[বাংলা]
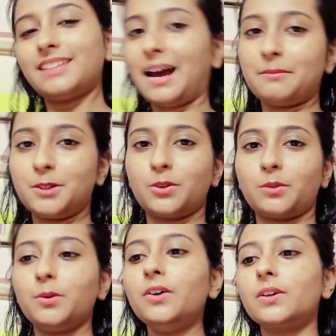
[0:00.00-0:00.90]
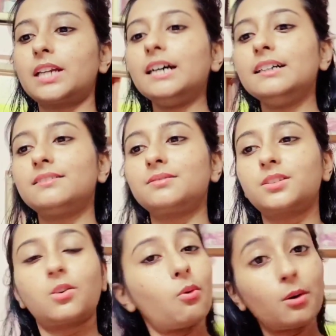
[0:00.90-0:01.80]
আমি করব ওটা
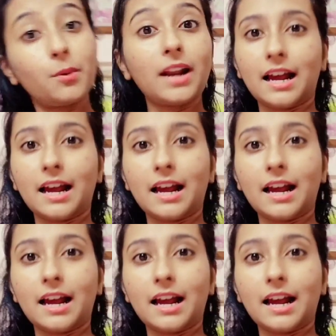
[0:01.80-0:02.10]
করব